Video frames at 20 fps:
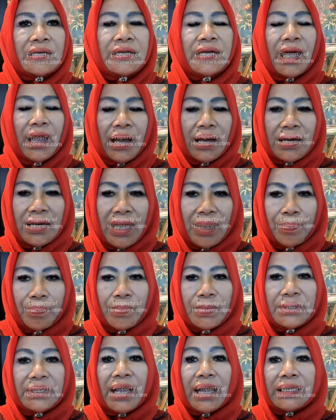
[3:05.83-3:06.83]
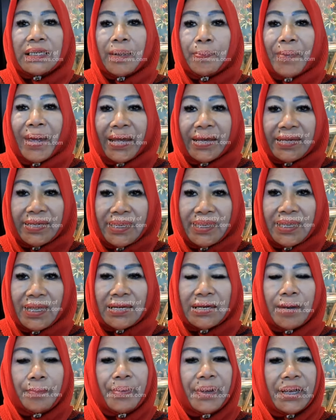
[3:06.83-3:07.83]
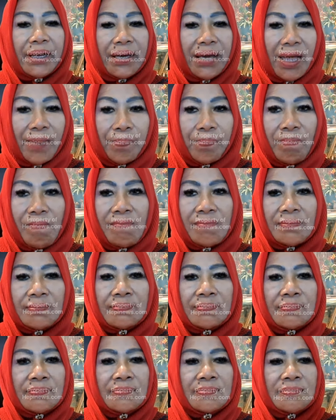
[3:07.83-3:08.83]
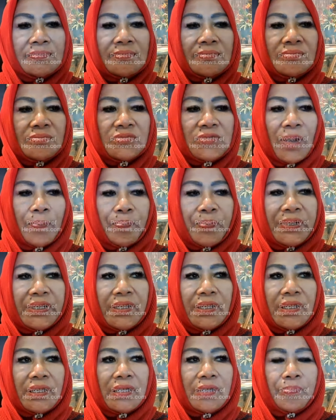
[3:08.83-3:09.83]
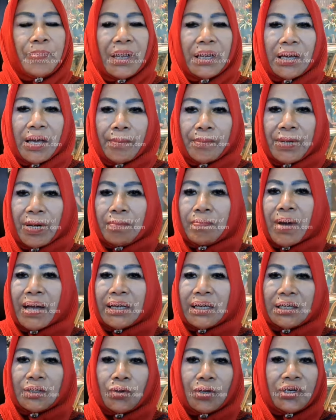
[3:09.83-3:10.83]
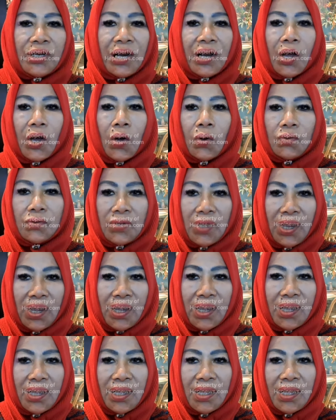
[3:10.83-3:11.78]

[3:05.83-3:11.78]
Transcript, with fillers: dia anggap dia ada backing, ada backup, tapi backup yang baik itu adalah Allah.